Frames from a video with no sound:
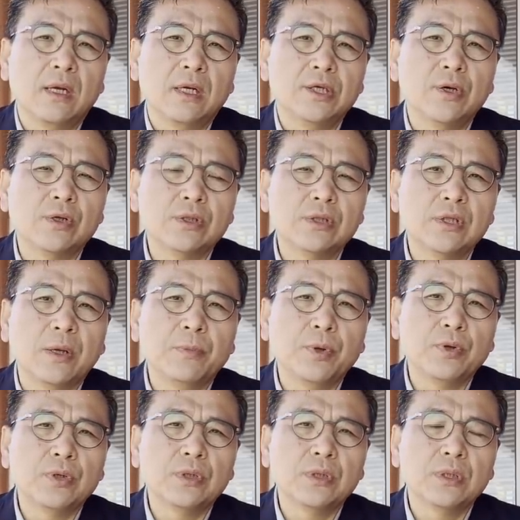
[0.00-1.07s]
이혁진
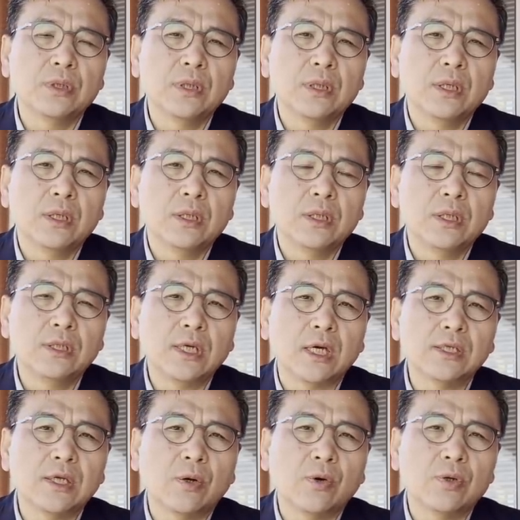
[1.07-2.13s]
대표는 이
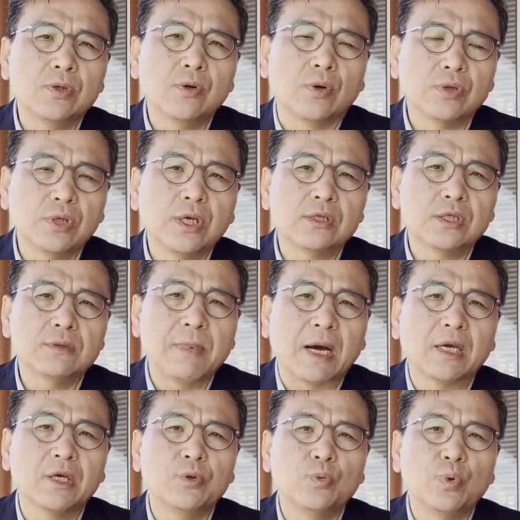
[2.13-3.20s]
사기사건을 어떻게 해서든지
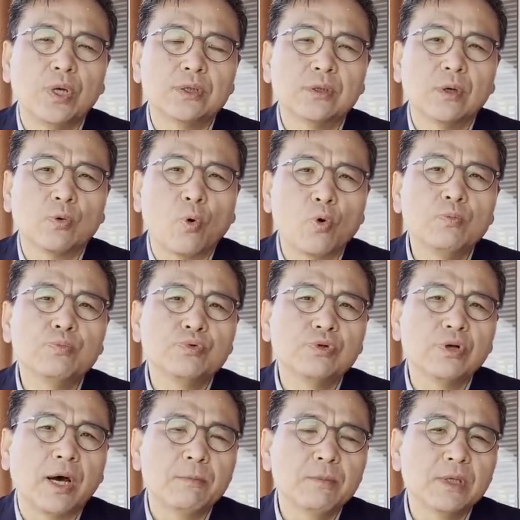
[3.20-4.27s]
막기 위해서
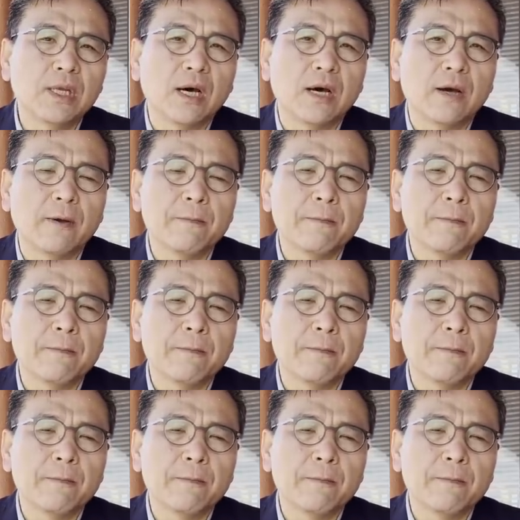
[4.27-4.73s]
고군분투 합니다.